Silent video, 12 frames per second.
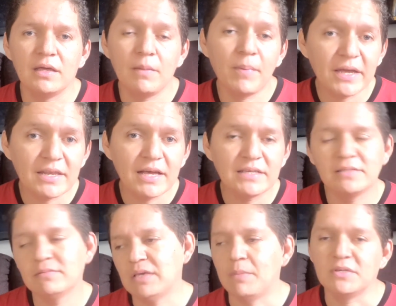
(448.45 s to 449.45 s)

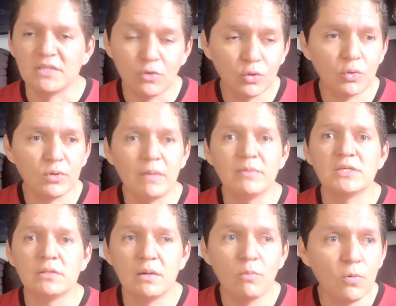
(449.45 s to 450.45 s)
páginas, llámese Doto,
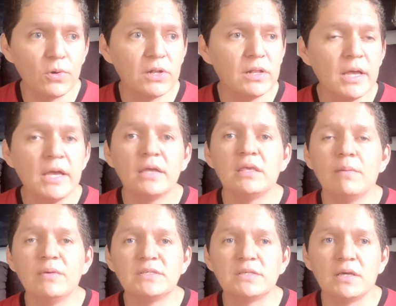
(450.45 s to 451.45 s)
llámese Telmóvil,
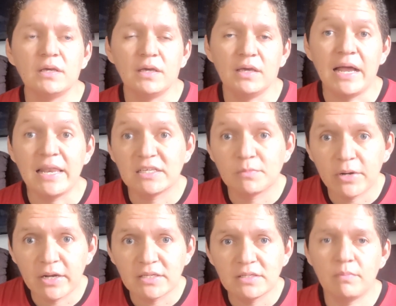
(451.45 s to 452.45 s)
llámese
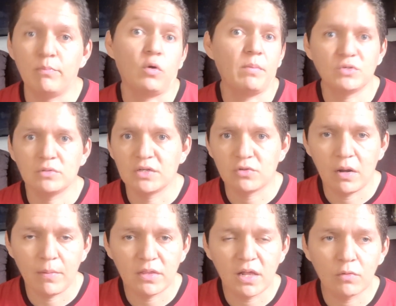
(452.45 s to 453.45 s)
AliExpress, por mencionar
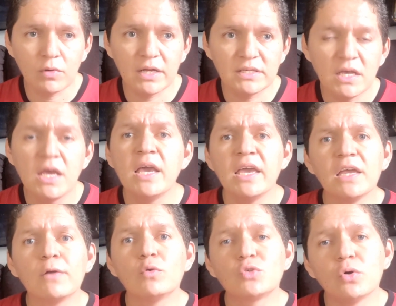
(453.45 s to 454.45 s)
solamente algunas,
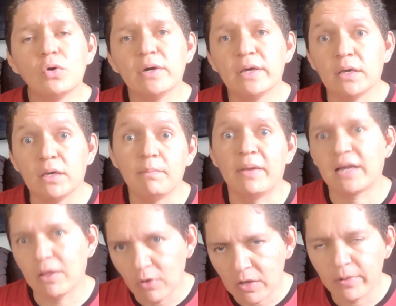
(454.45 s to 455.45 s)
incluso eh,
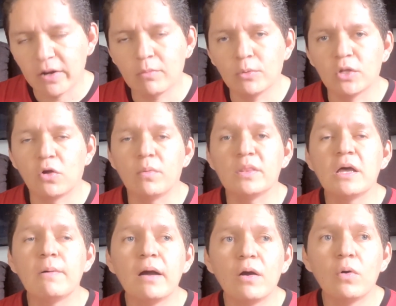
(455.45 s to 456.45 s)
Mercado Libre, como te
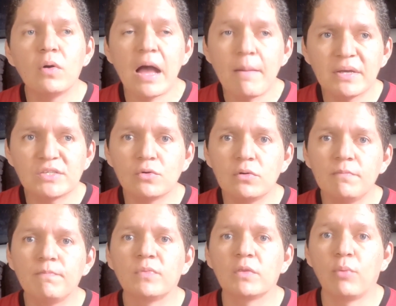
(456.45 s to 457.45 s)
comentaba, o Amazon,
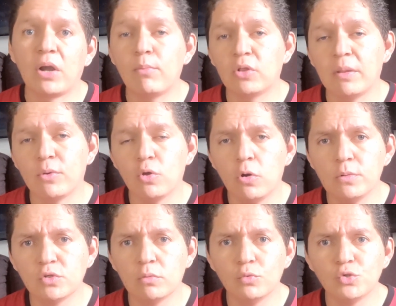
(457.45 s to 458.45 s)
por ejemplo, también yo lo he
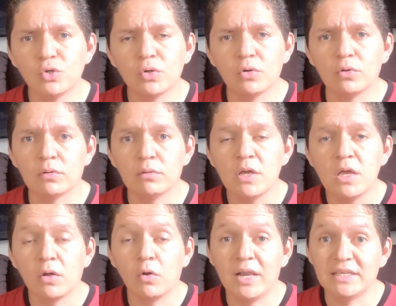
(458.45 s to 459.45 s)
visto mucho con
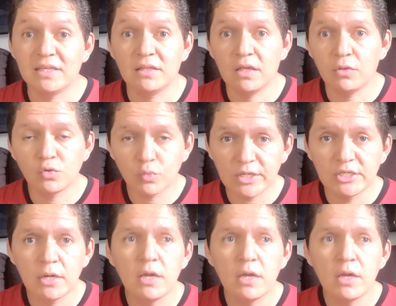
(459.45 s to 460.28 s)
las Nintendo Switch,